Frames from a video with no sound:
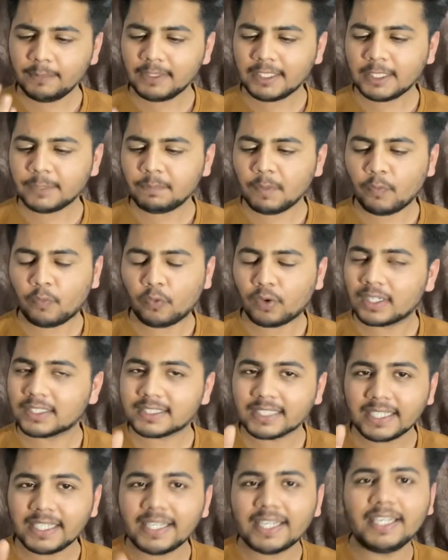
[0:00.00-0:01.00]
किसी भी चीज़ पर
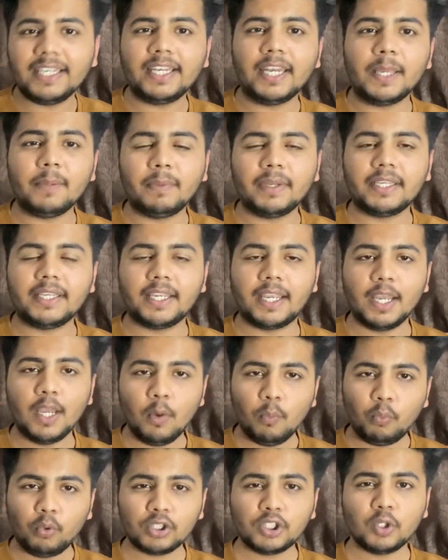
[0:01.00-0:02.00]
फोकस करने के लिए नहीं
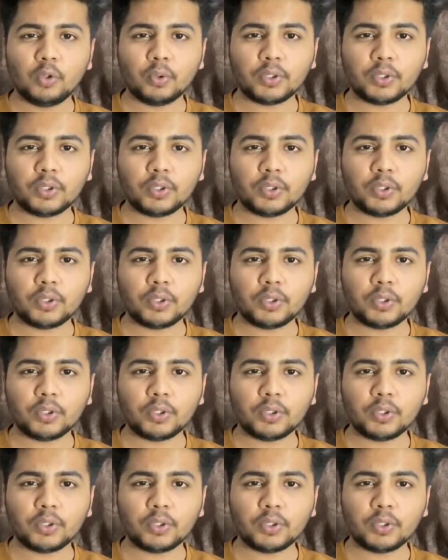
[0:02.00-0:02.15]
बनी है